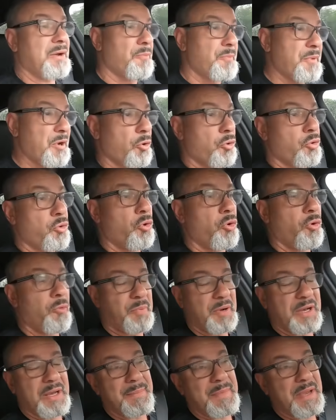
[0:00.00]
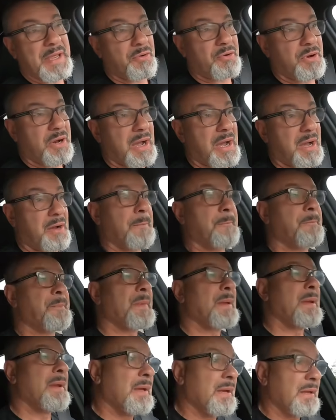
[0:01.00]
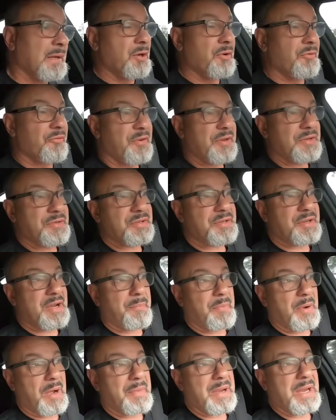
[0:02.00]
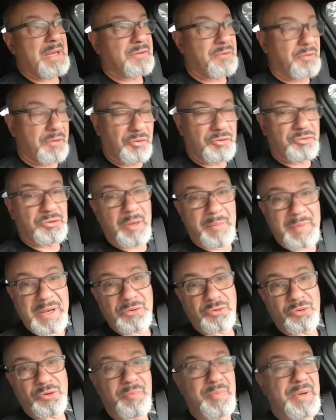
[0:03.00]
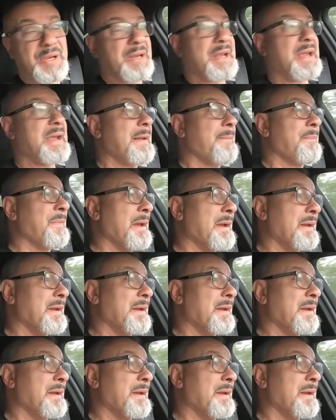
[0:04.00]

O meu Gol, primeiro carro que eu fiz o escapamento, eu também turbinei.